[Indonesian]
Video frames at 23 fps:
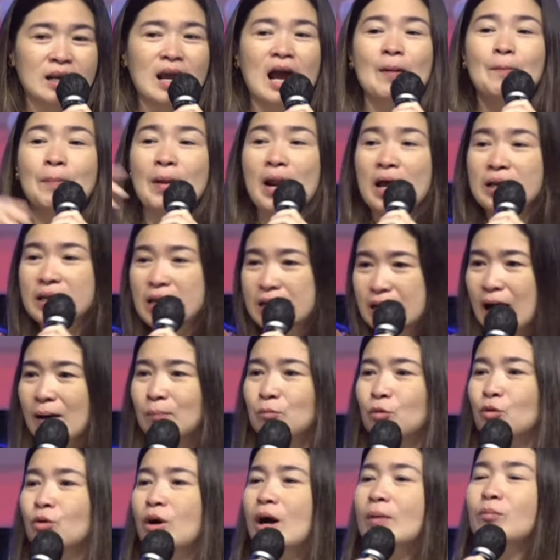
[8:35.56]
apalagi
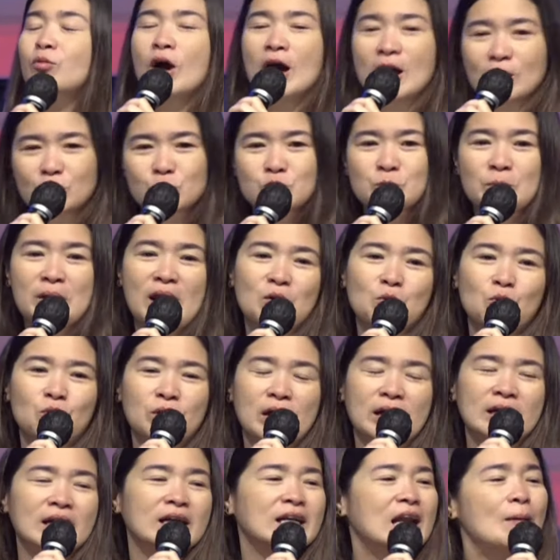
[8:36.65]
kamu, kamu harus
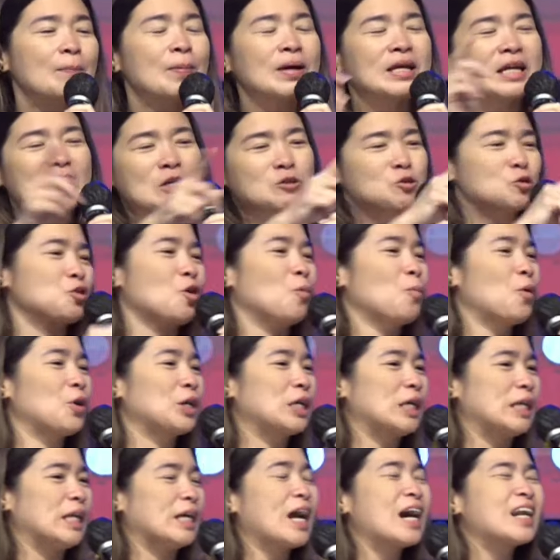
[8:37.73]
melakukan. Kenapa Yesus ngomong
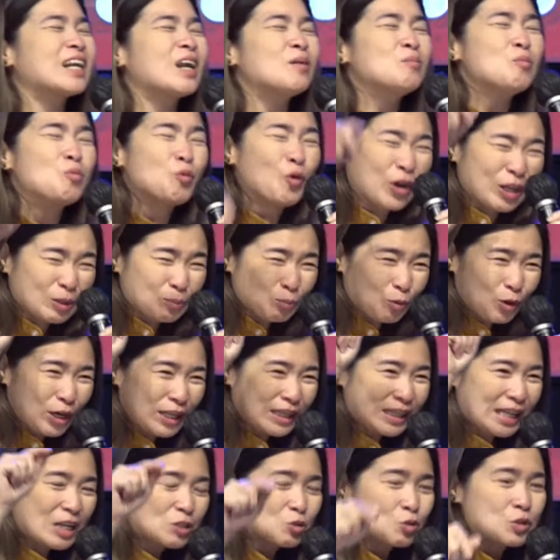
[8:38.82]
gini? Karena
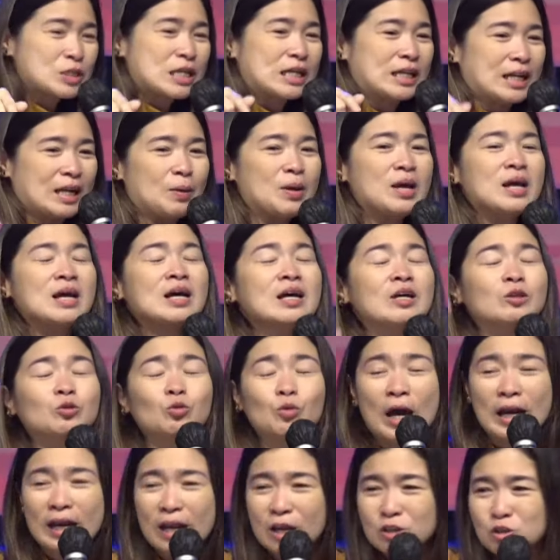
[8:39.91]
murid-murid Yesus ini
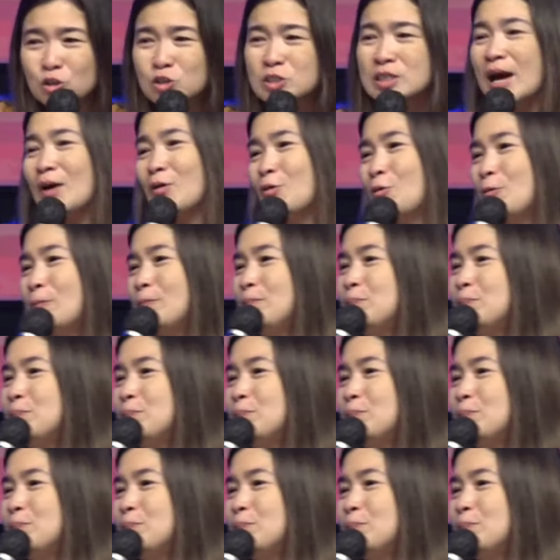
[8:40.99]
Tuhan Yesus tahu